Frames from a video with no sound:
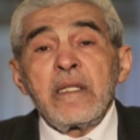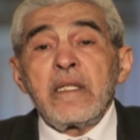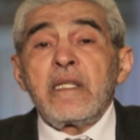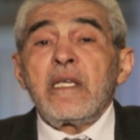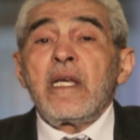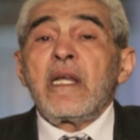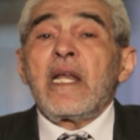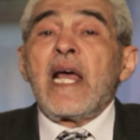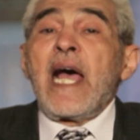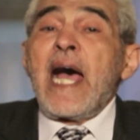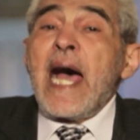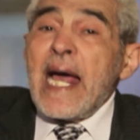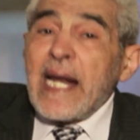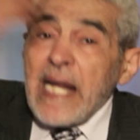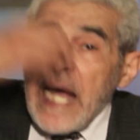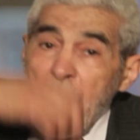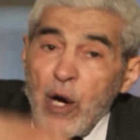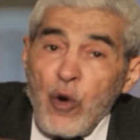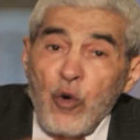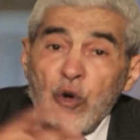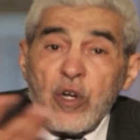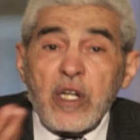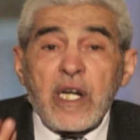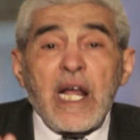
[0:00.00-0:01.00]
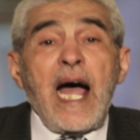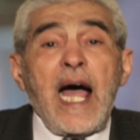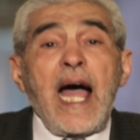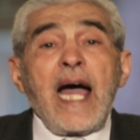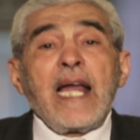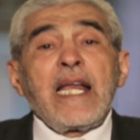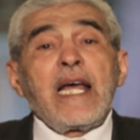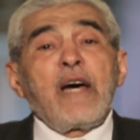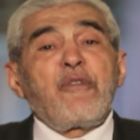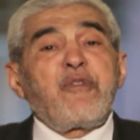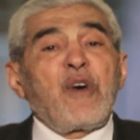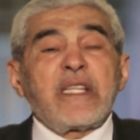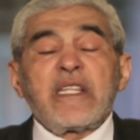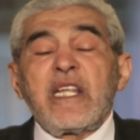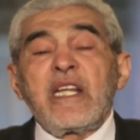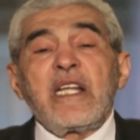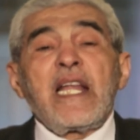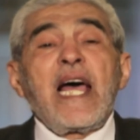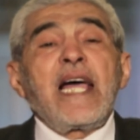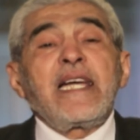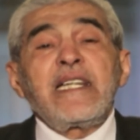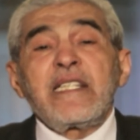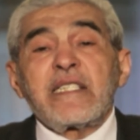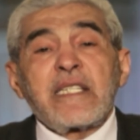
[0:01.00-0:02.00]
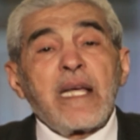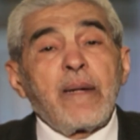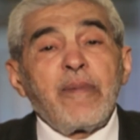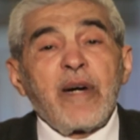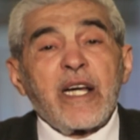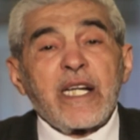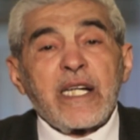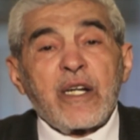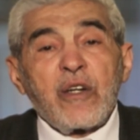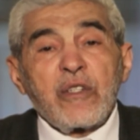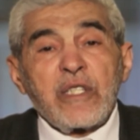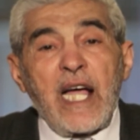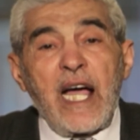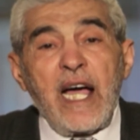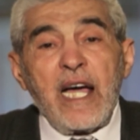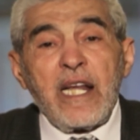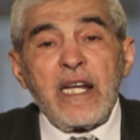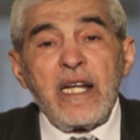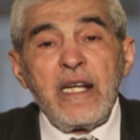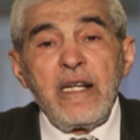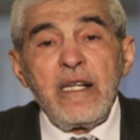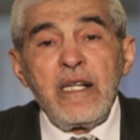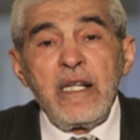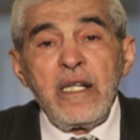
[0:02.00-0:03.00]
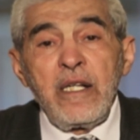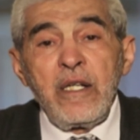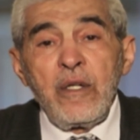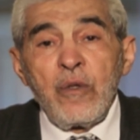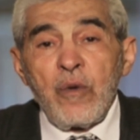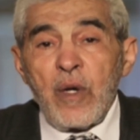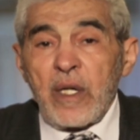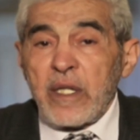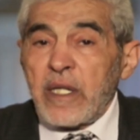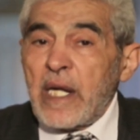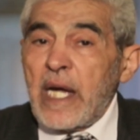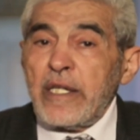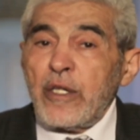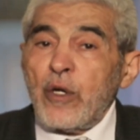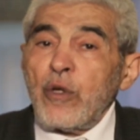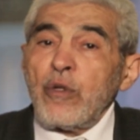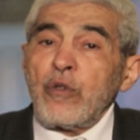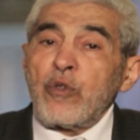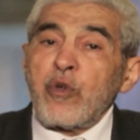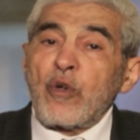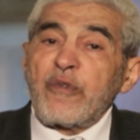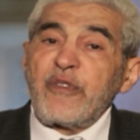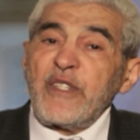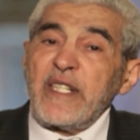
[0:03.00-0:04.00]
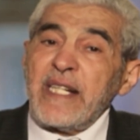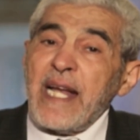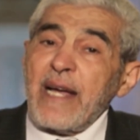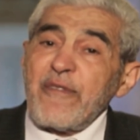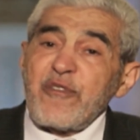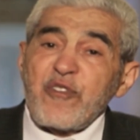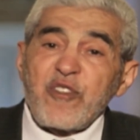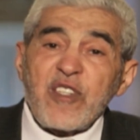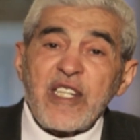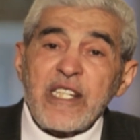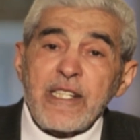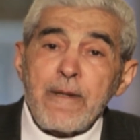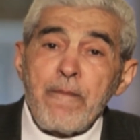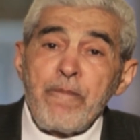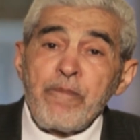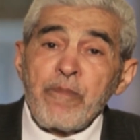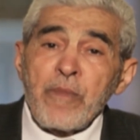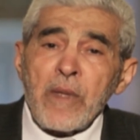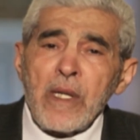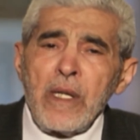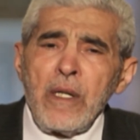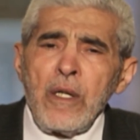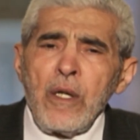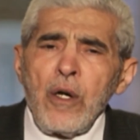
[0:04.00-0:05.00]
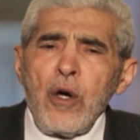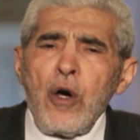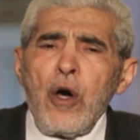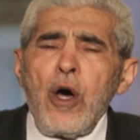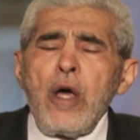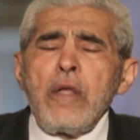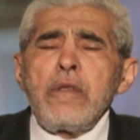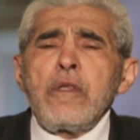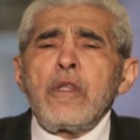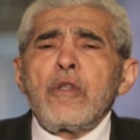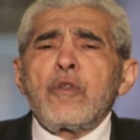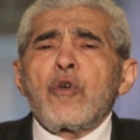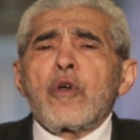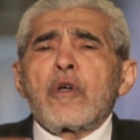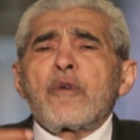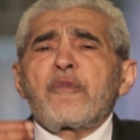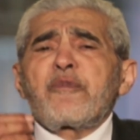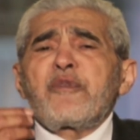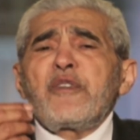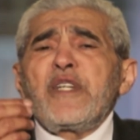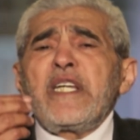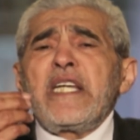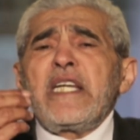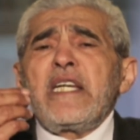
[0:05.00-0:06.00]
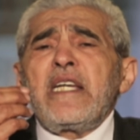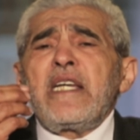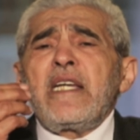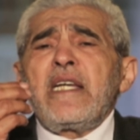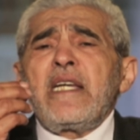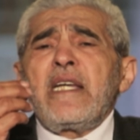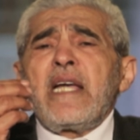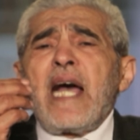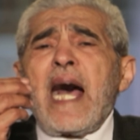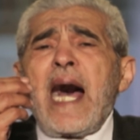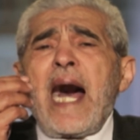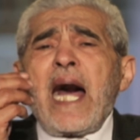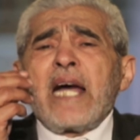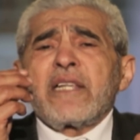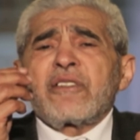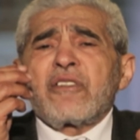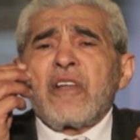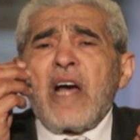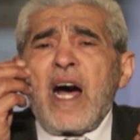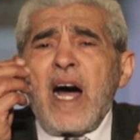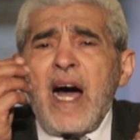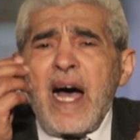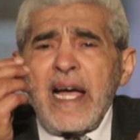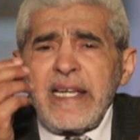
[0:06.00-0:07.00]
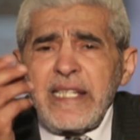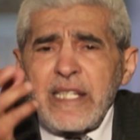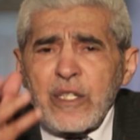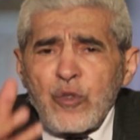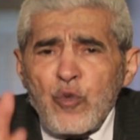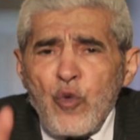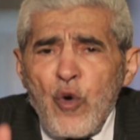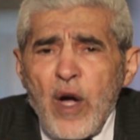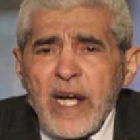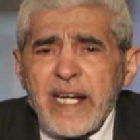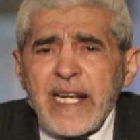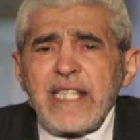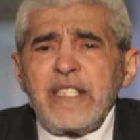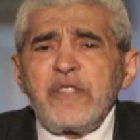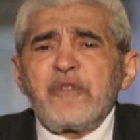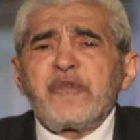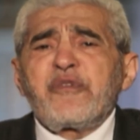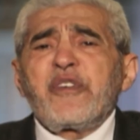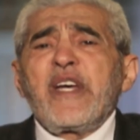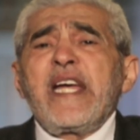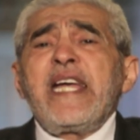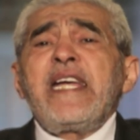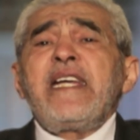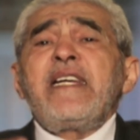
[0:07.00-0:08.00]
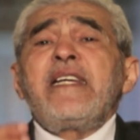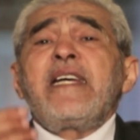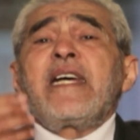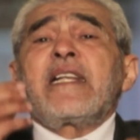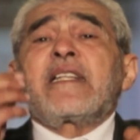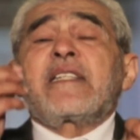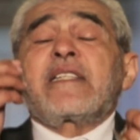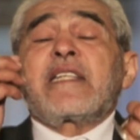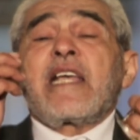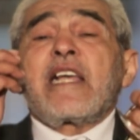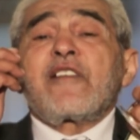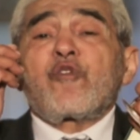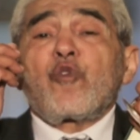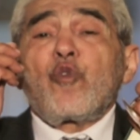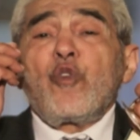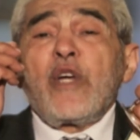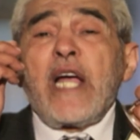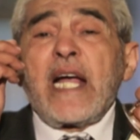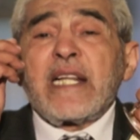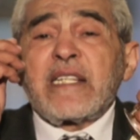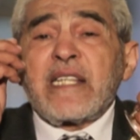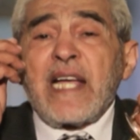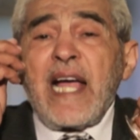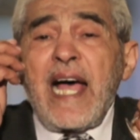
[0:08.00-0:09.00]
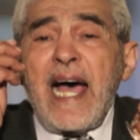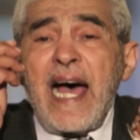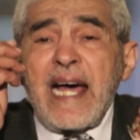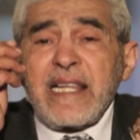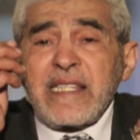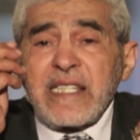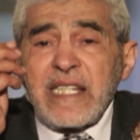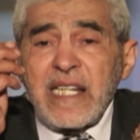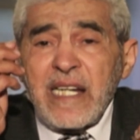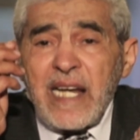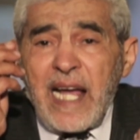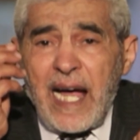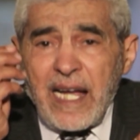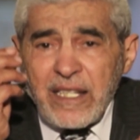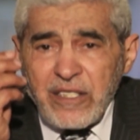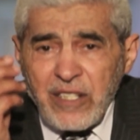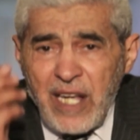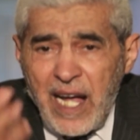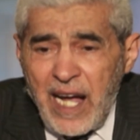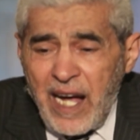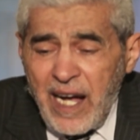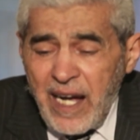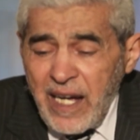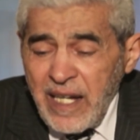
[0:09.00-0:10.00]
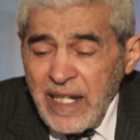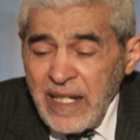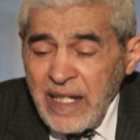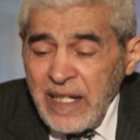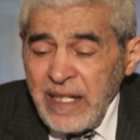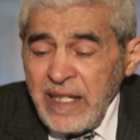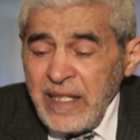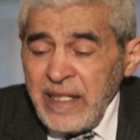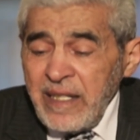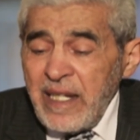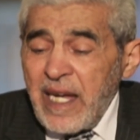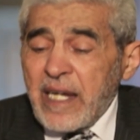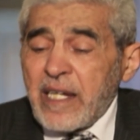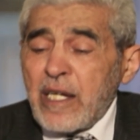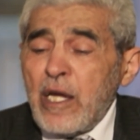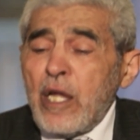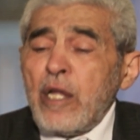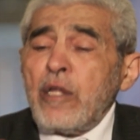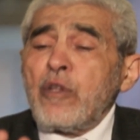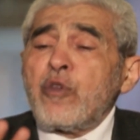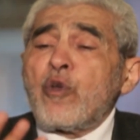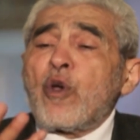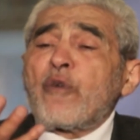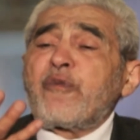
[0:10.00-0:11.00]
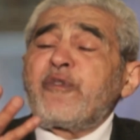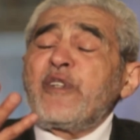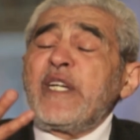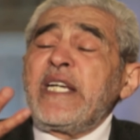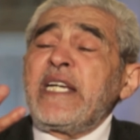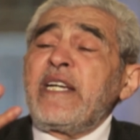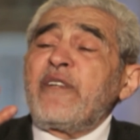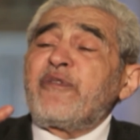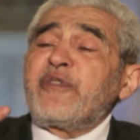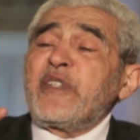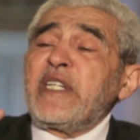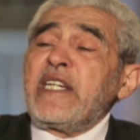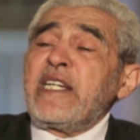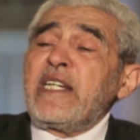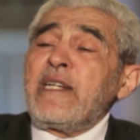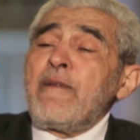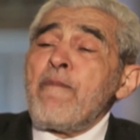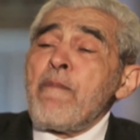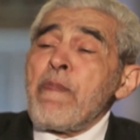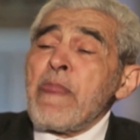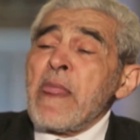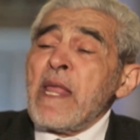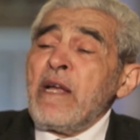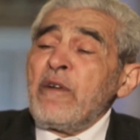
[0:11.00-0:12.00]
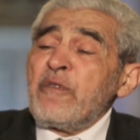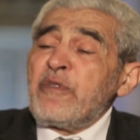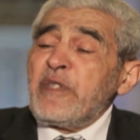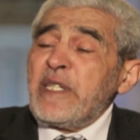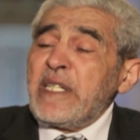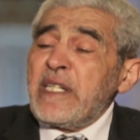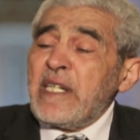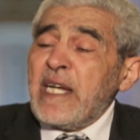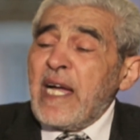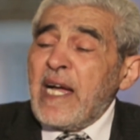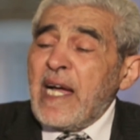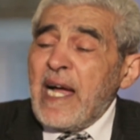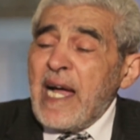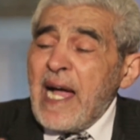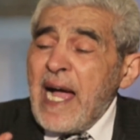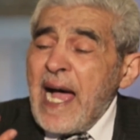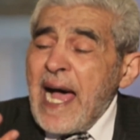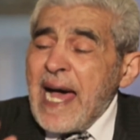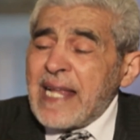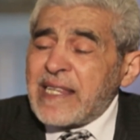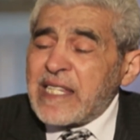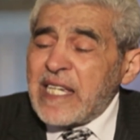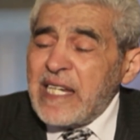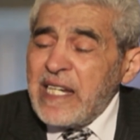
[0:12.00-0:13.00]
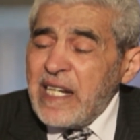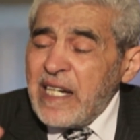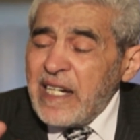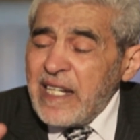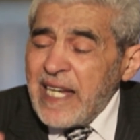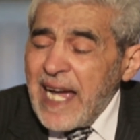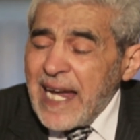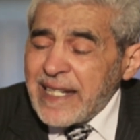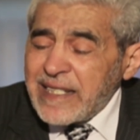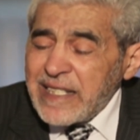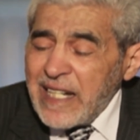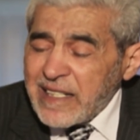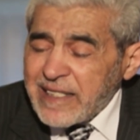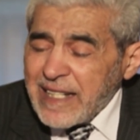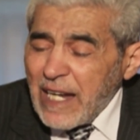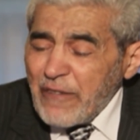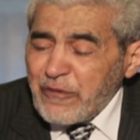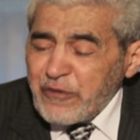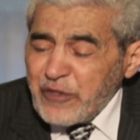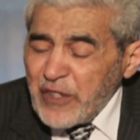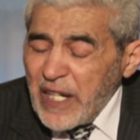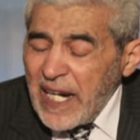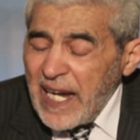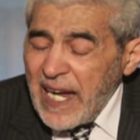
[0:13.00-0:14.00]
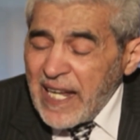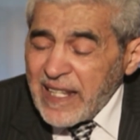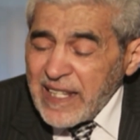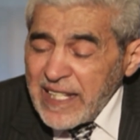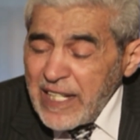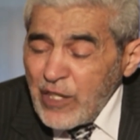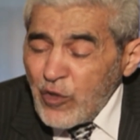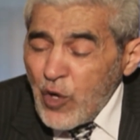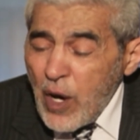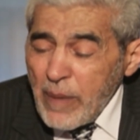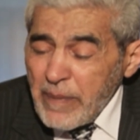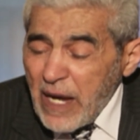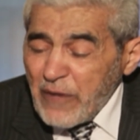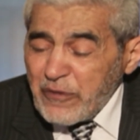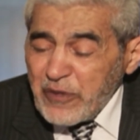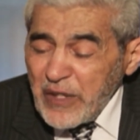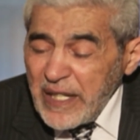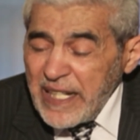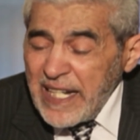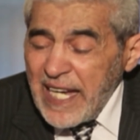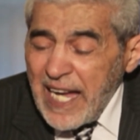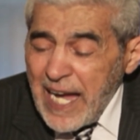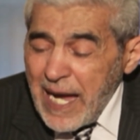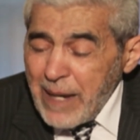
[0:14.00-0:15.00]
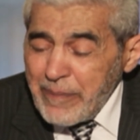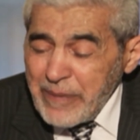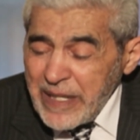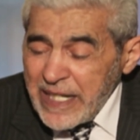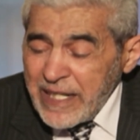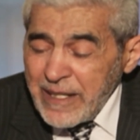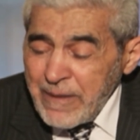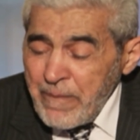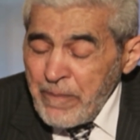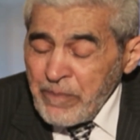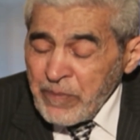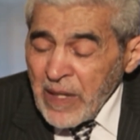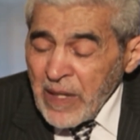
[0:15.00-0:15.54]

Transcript: دلالة أخرى على فضل الله تبارك وتعالى والله انظر في نفسك انظر في أعضائك وكيفية تسوية هذه الأعضاء يا أخي انظر في في في هذه اليد الكف هذه وما فيها من